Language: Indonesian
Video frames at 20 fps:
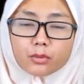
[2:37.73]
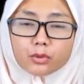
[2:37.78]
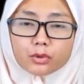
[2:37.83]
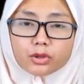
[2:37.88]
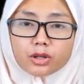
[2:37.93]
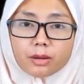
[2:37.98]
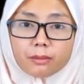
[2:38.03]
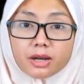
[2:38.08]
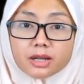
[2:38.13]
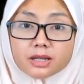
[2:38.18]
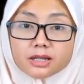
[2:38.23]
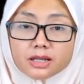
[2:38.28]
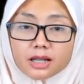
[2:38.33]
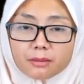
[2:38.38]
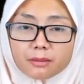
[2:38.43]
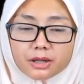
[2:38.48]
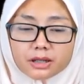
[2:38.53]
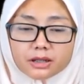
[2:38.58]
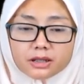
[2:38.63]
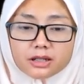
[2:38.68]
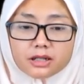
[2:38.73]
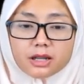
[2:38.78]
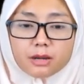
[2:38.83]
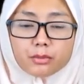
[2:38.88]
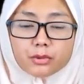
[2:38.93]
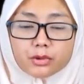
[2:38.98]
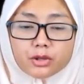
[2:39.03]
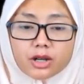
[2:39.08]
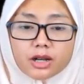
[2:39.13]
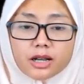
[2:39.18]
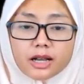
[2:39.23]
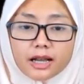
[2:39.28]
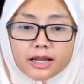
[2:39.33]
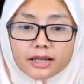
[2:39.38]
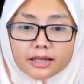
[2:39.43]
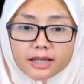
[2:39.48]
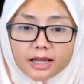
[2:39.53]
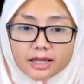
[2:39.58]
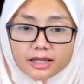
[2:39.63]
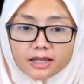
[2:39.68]
punya massa, berarti dia punya
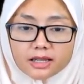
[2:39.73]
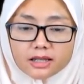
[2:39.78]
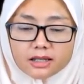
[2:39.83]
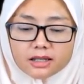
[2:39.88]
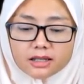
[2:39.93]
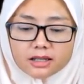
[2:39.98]
gaya ya